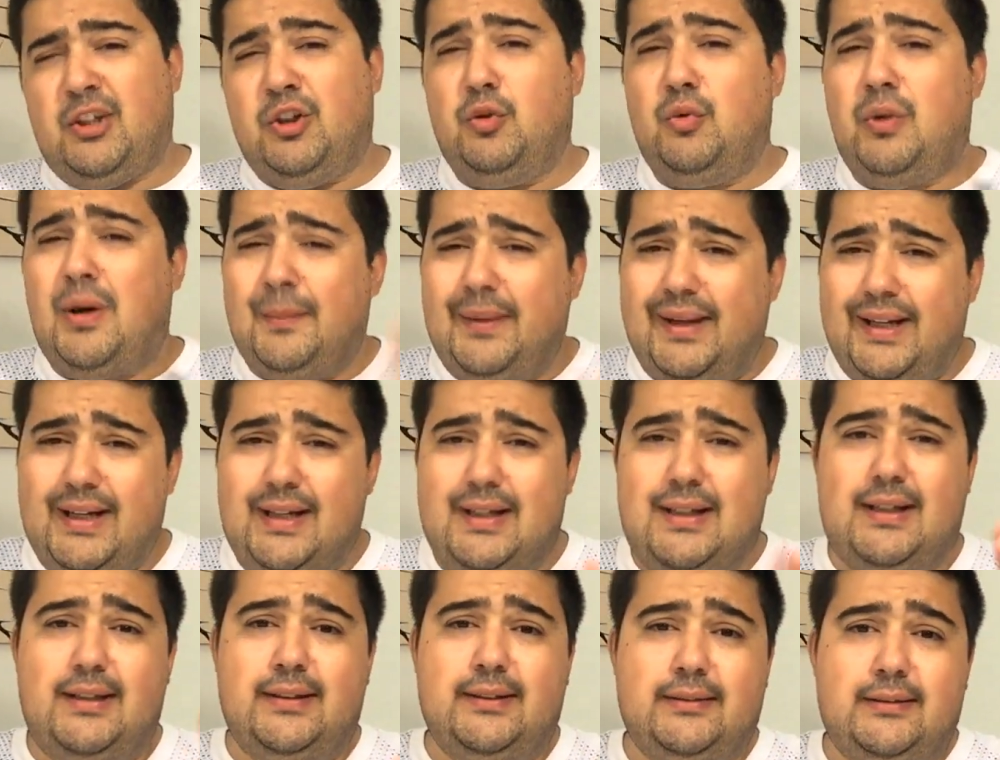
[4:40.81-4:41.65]
O
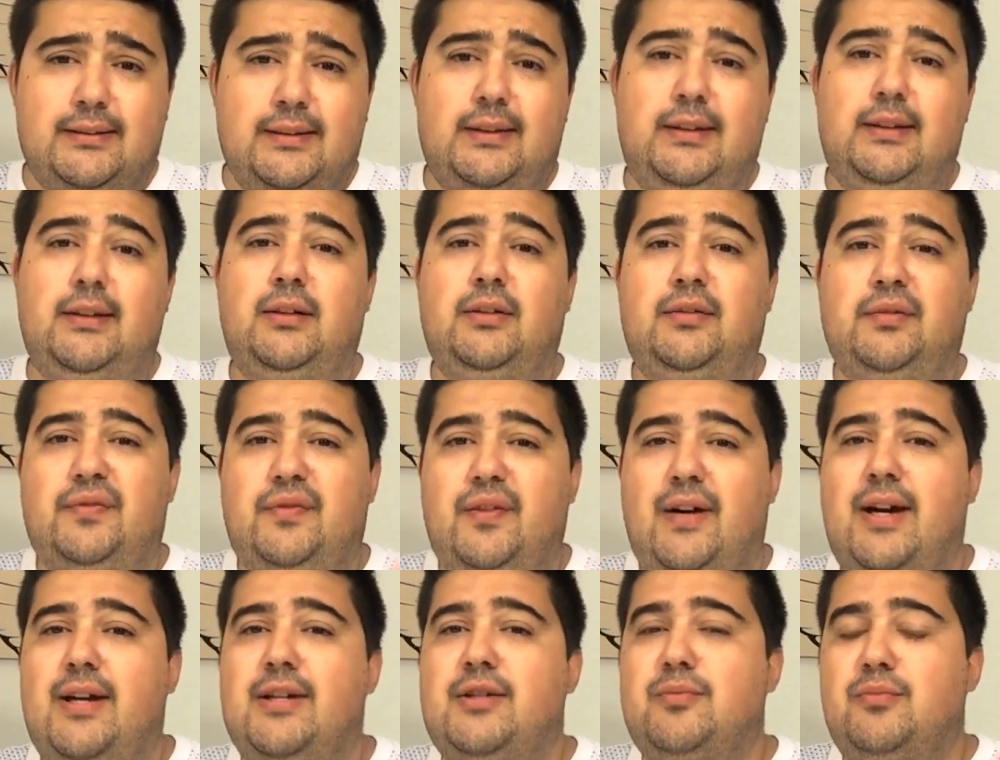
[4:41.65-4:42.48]
americano não
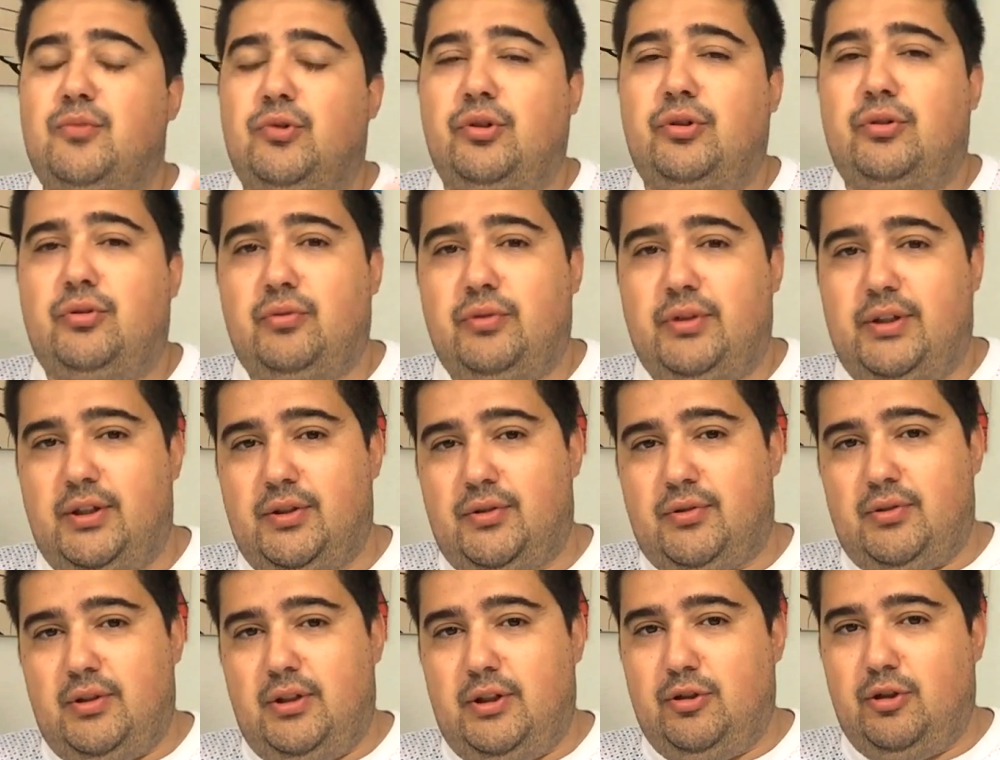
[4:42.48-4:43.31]
faz muito
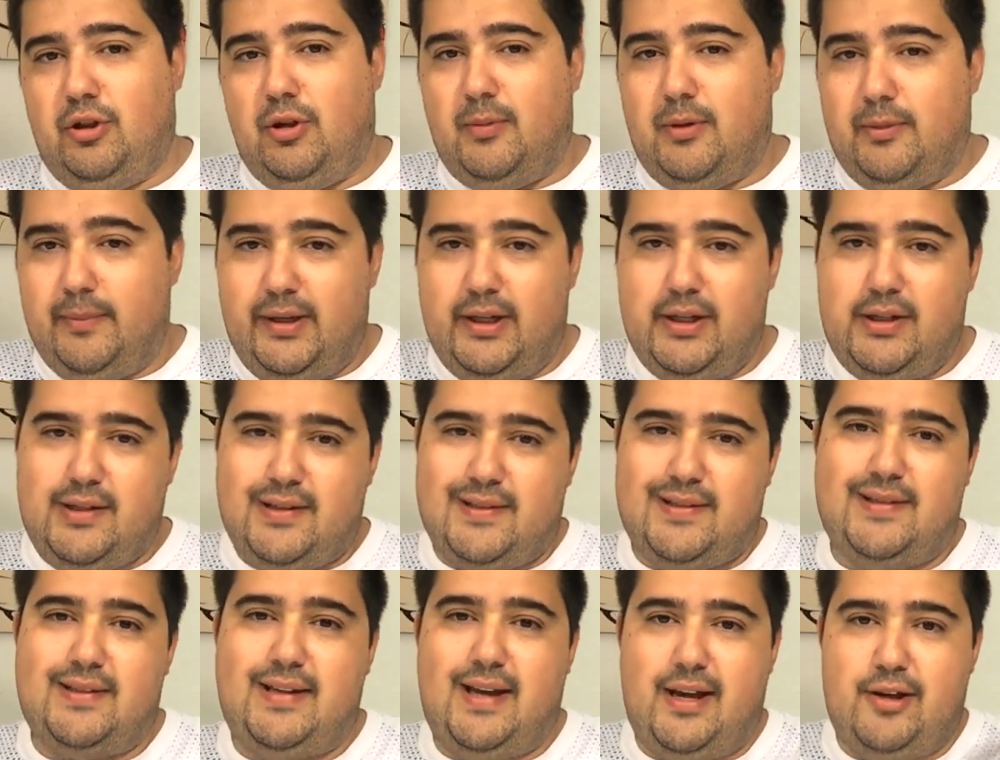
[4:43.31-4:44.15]
isso. Ele normalmente
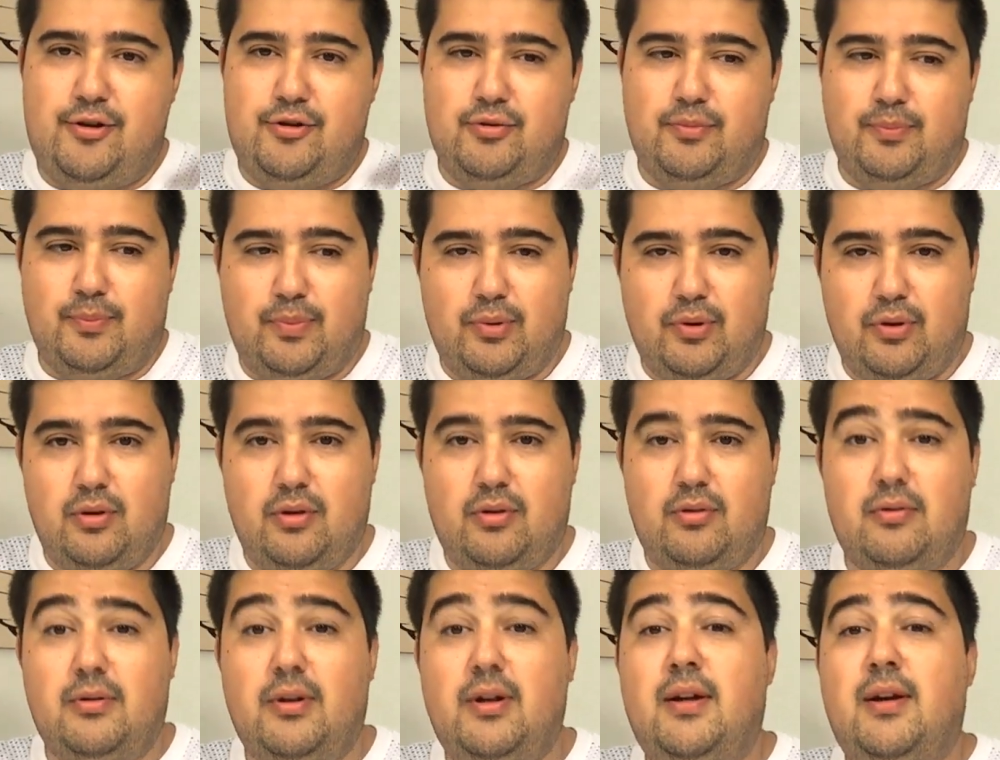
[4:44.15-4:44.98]
excede um
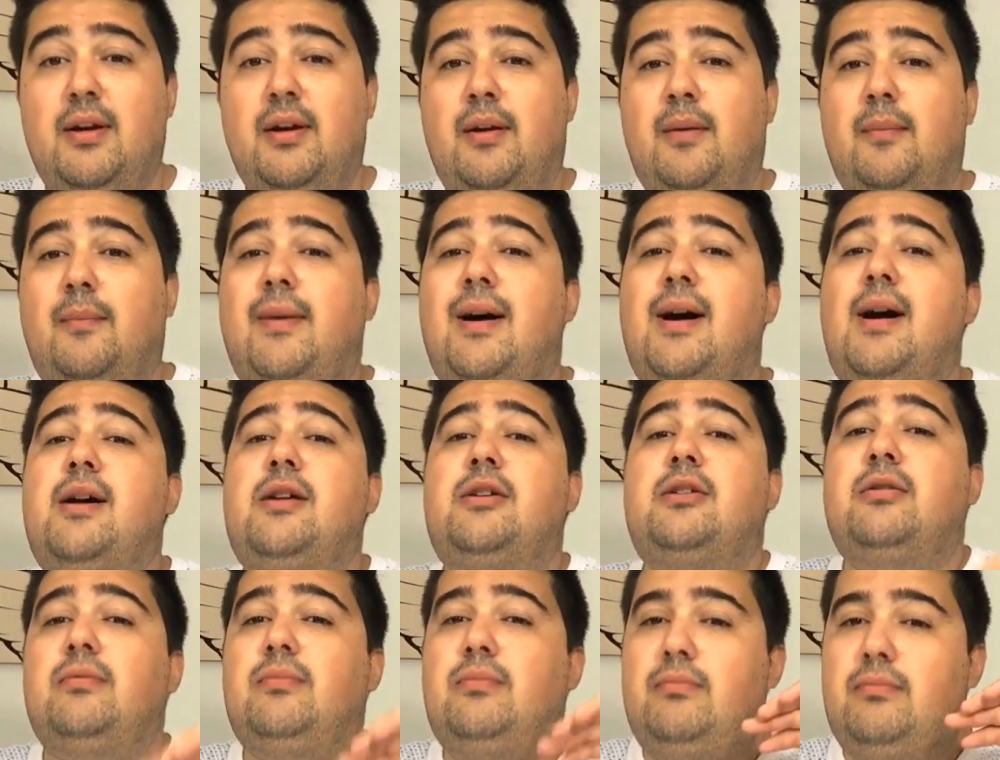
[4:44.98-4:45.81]
pouco, mas
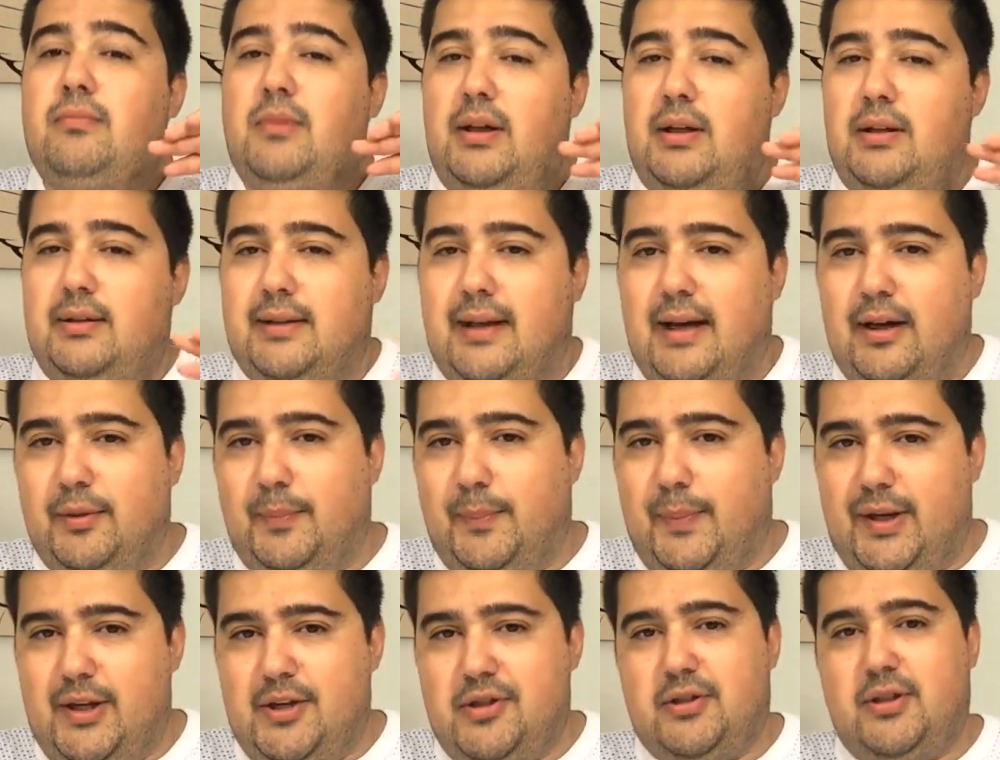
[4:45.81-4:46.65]
ele está no
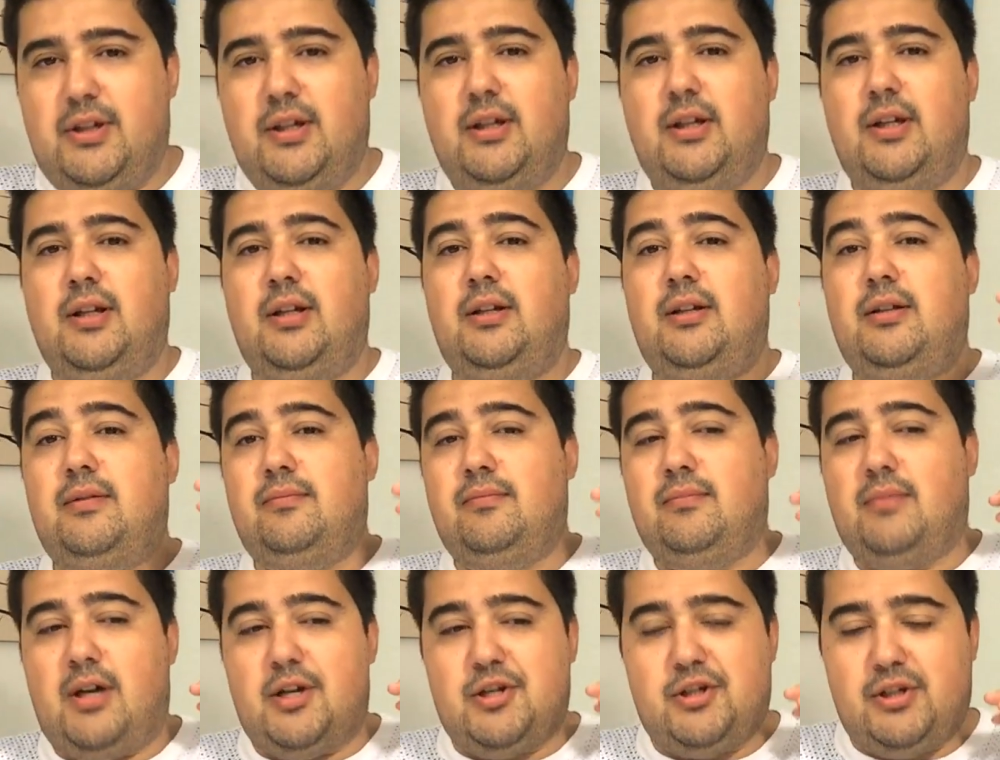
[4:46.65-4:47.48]
país
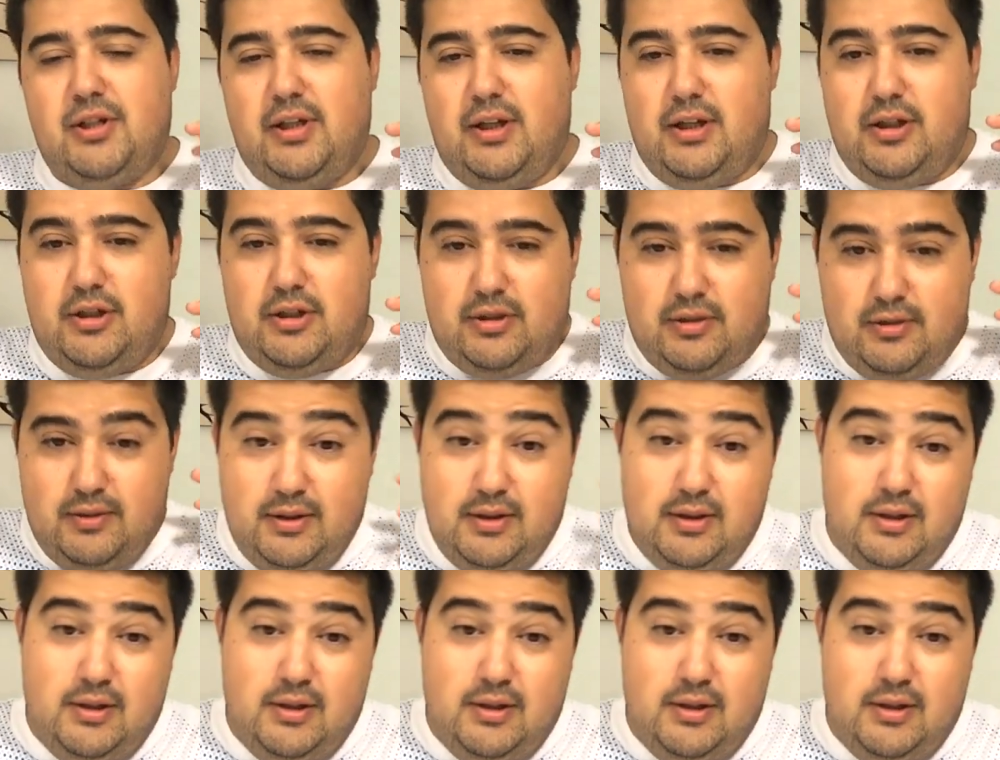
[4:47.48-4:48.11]
dele, as leis,